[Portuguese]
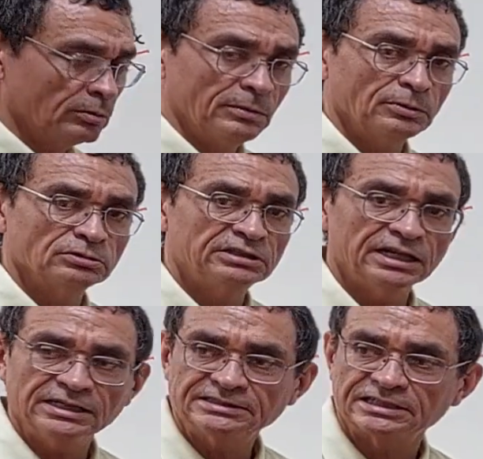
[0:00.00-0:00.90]
Uma
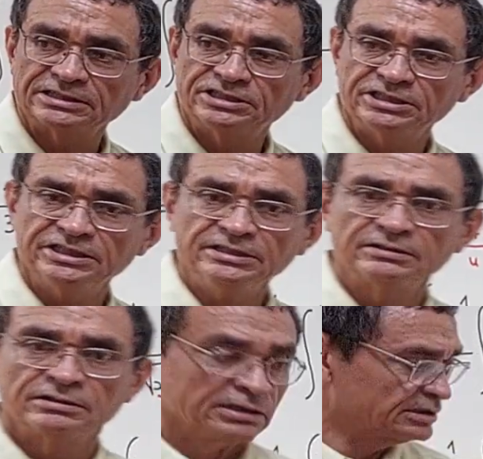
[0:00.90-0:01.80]
mudança
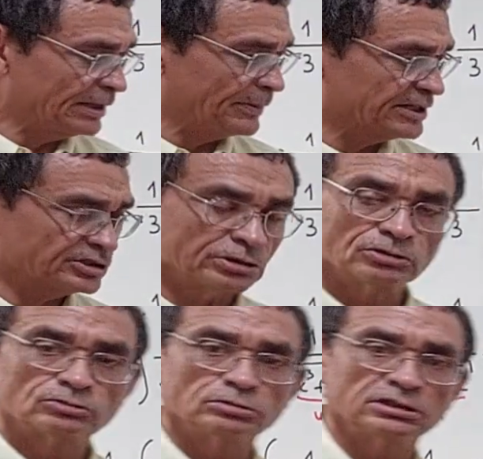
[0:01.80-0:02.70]
de. Tá
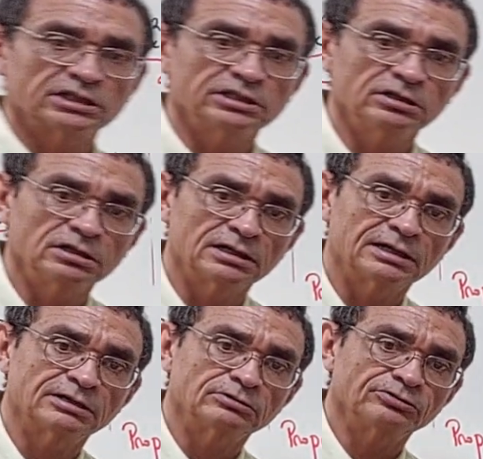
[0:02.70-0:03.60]
aparecendo tudo aqui, ó,
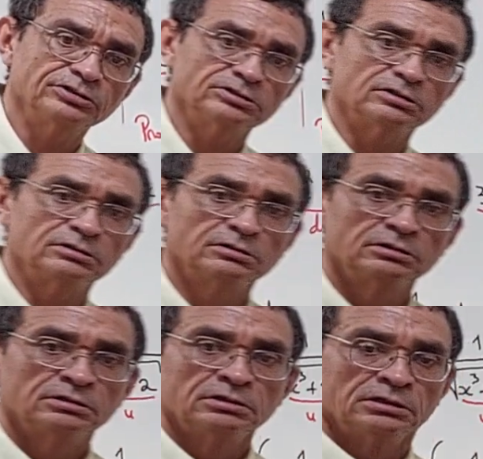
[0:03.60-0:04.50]
cara, no vídeo,
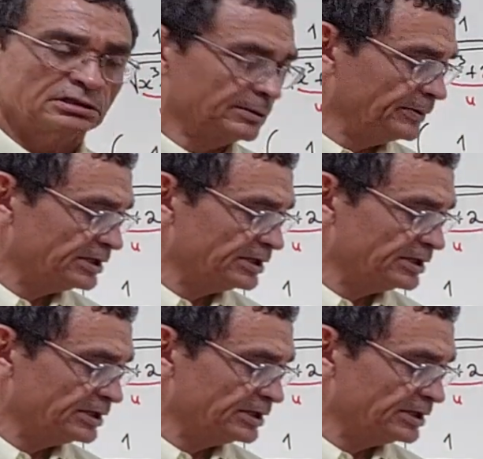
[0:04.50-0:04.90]
ó. Tá